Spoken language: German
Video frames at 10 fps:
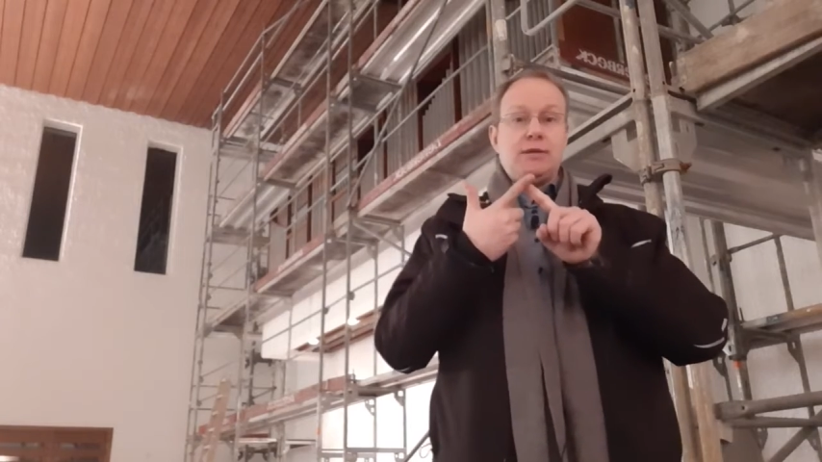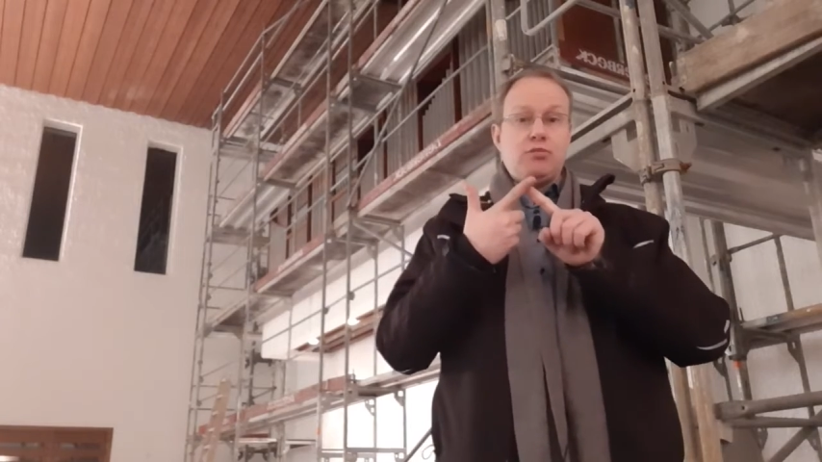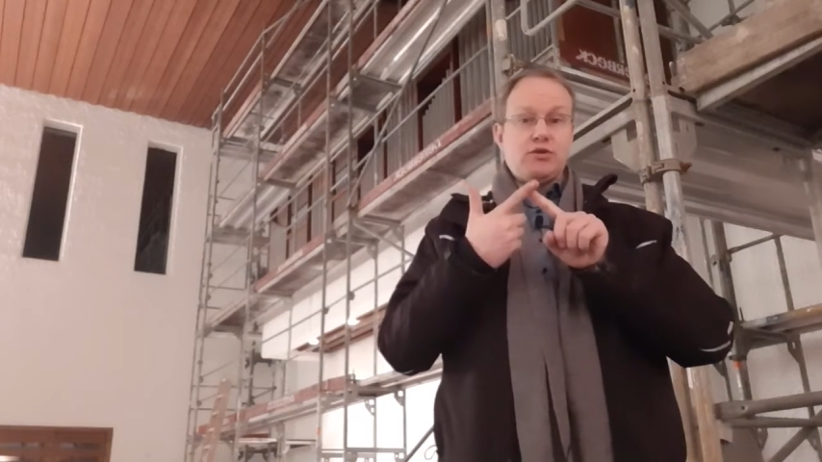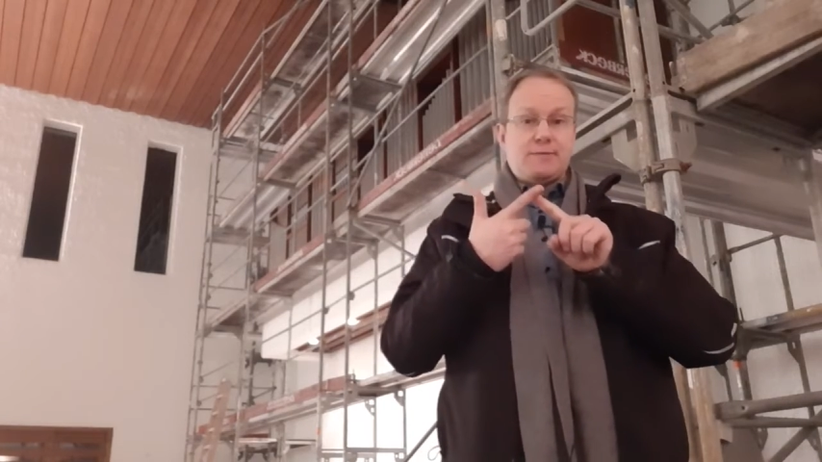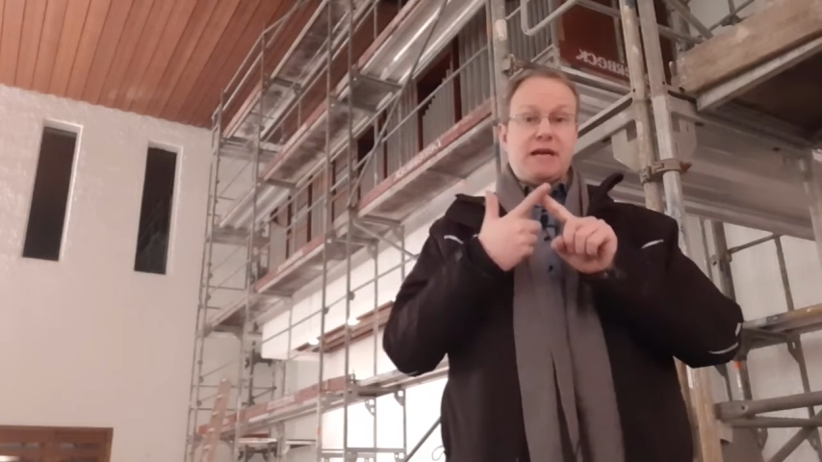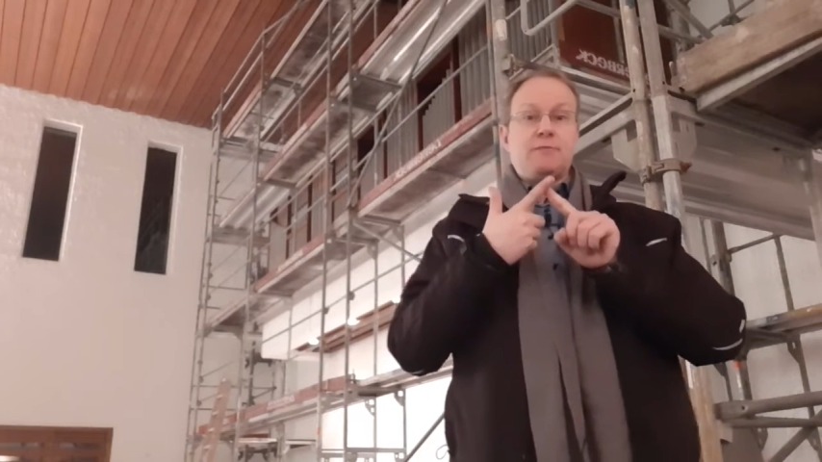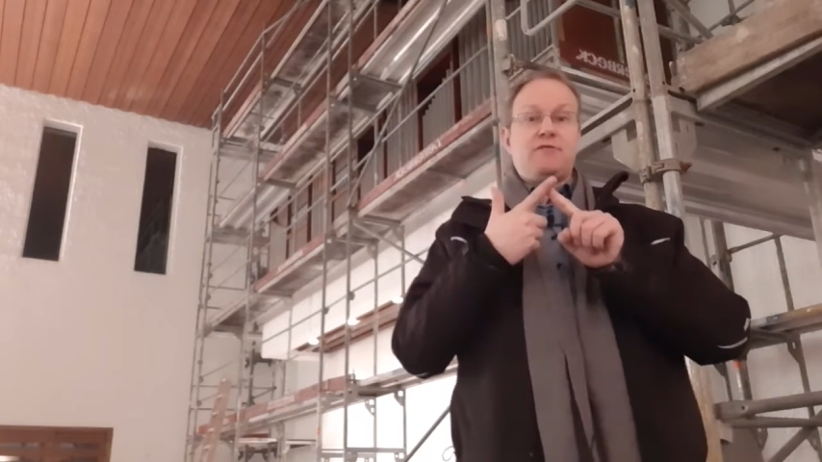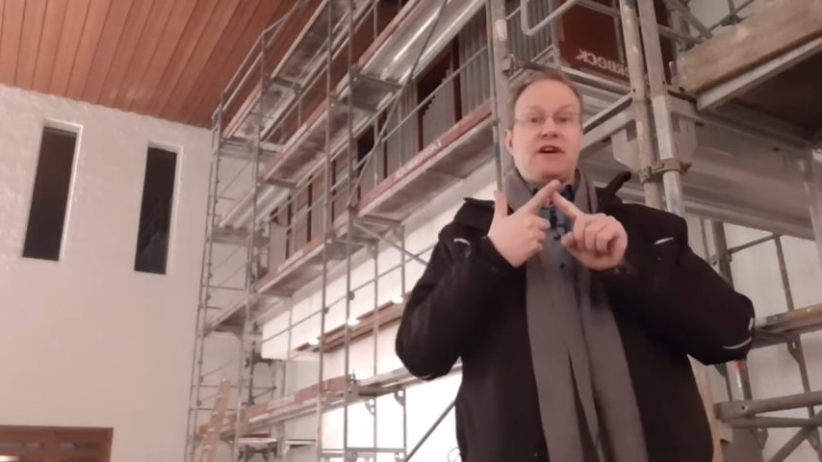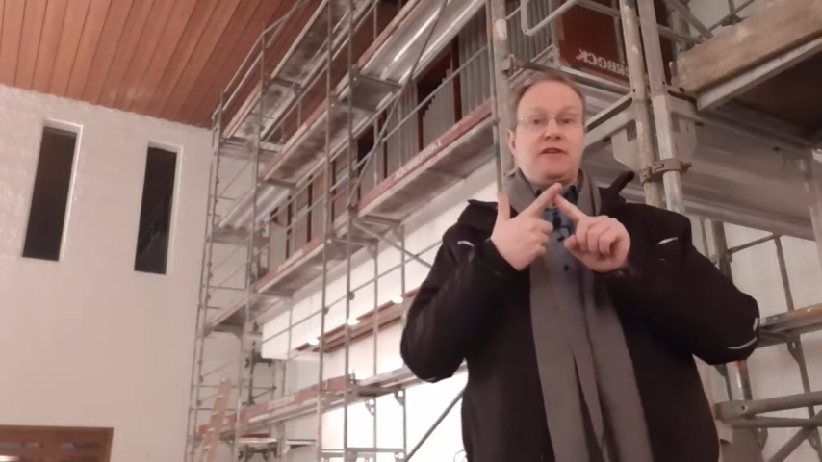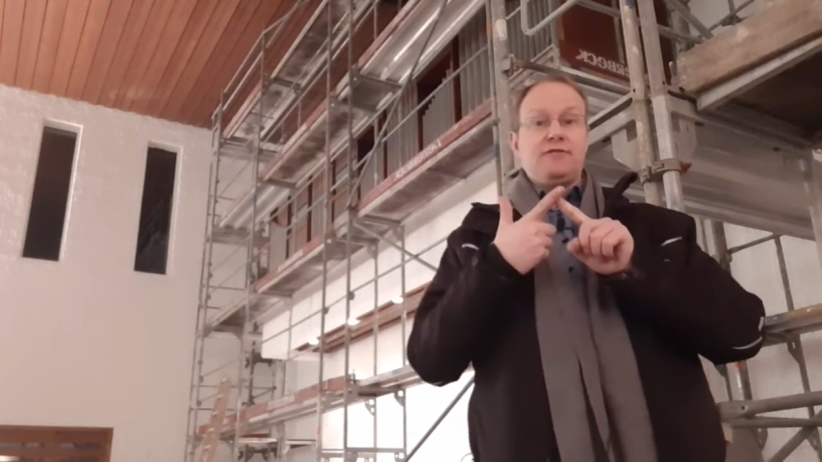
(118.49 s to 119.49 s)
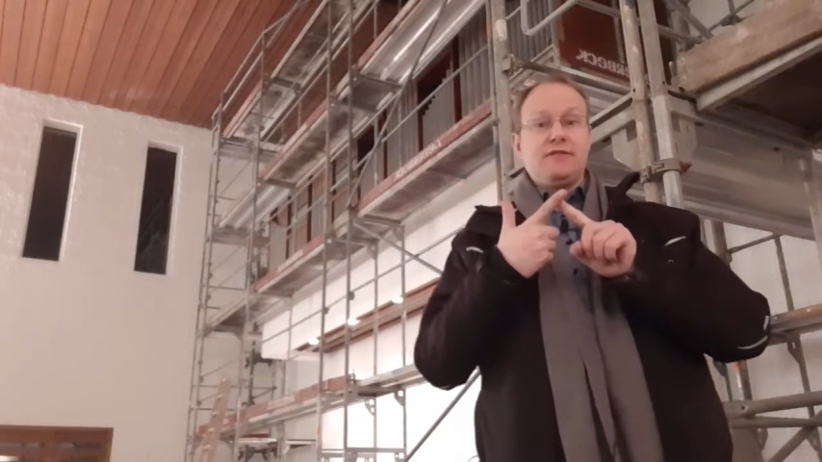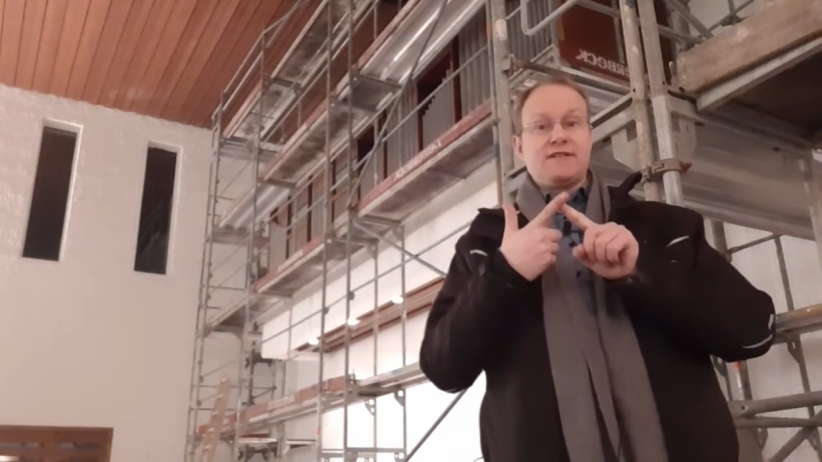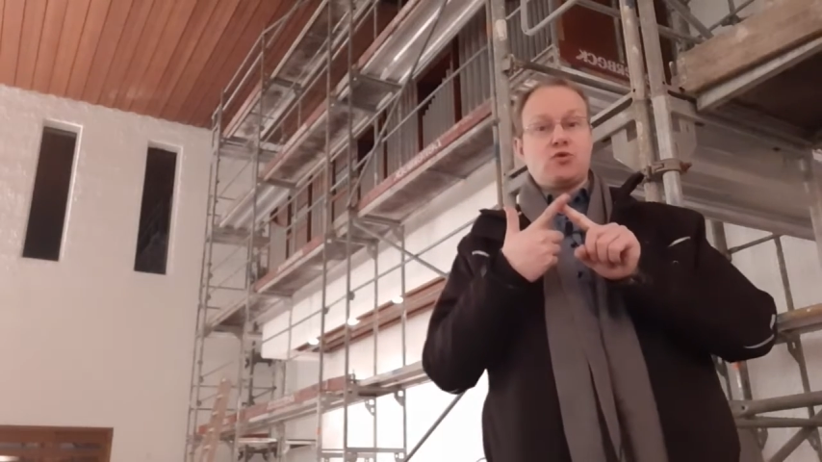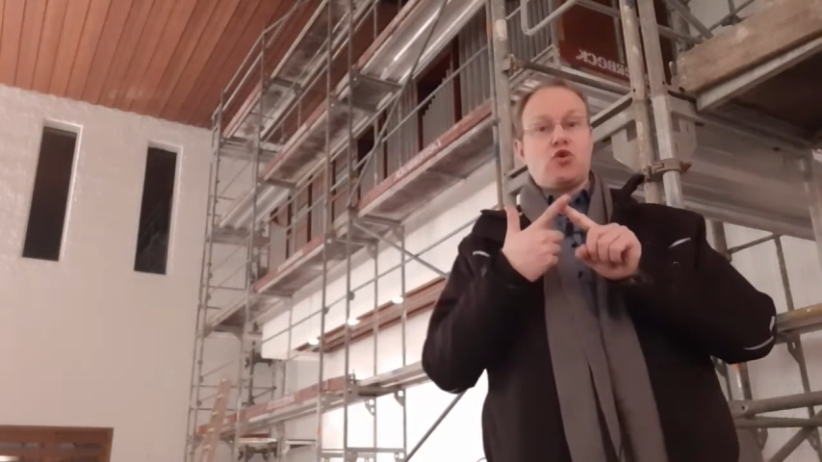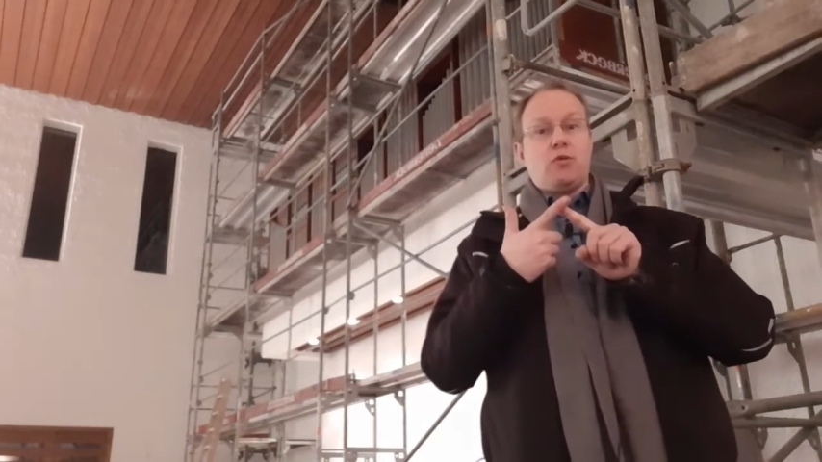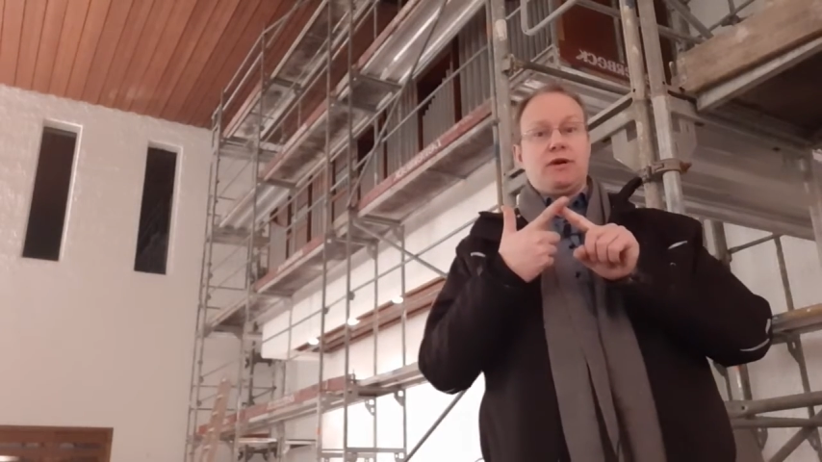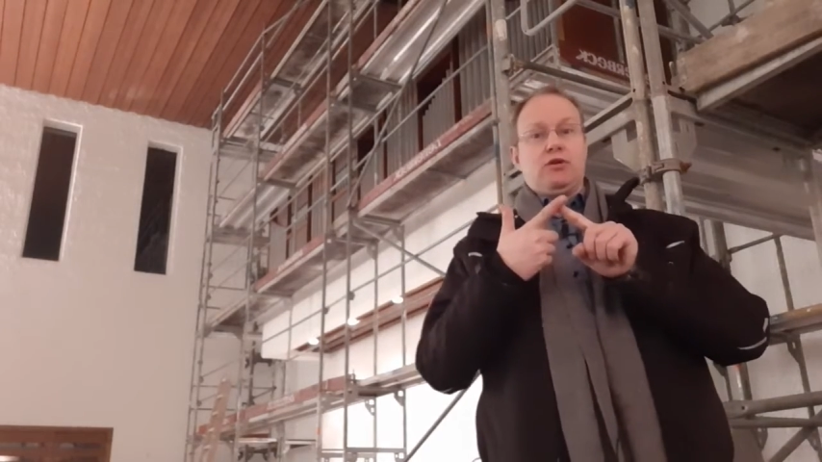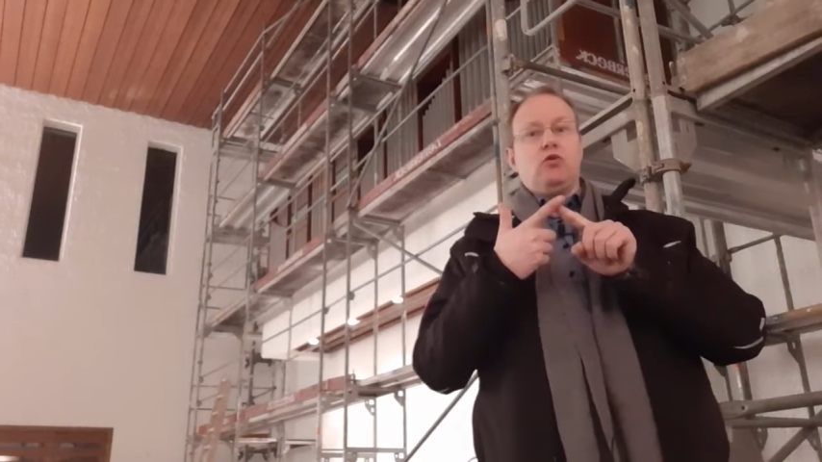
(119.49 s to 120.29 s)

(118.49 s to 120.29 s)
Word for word: Prospektpfeifen zu kommen,